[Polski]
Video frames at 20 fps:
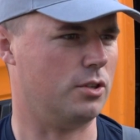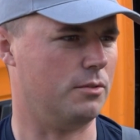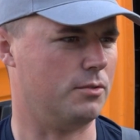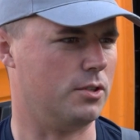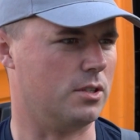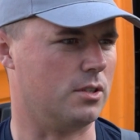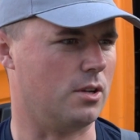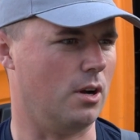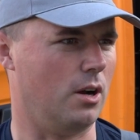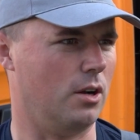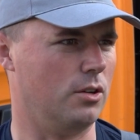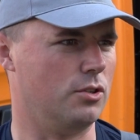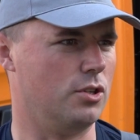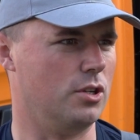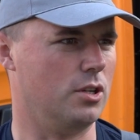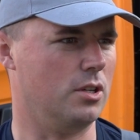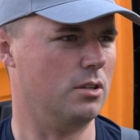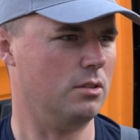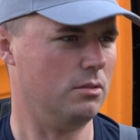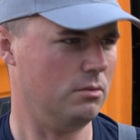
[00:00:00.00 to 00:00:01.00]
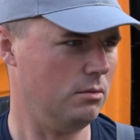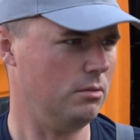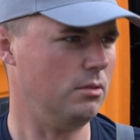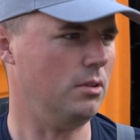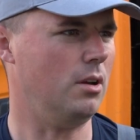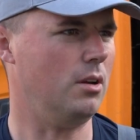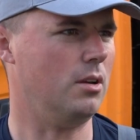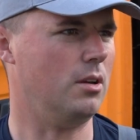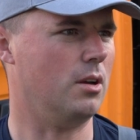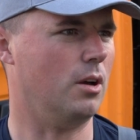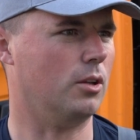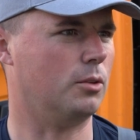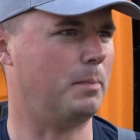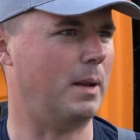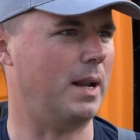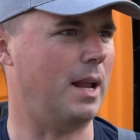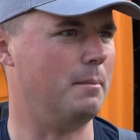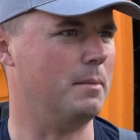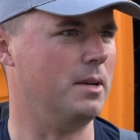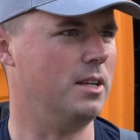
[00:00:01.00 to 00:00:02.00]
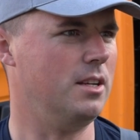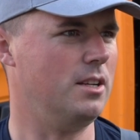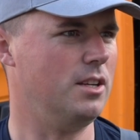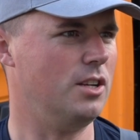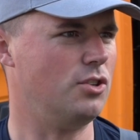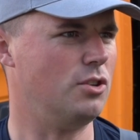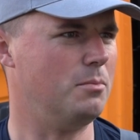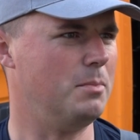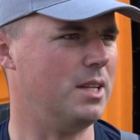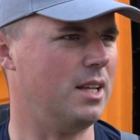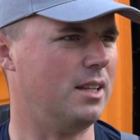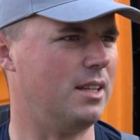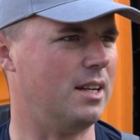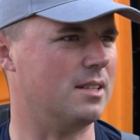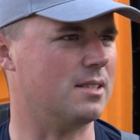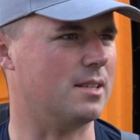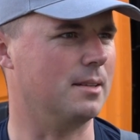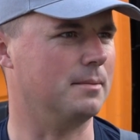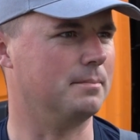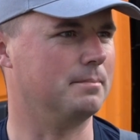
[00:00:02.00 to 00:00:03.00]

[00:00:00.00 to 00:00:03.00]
czy wszystko chodzi. No i odpalamy i jedziemy na trasę.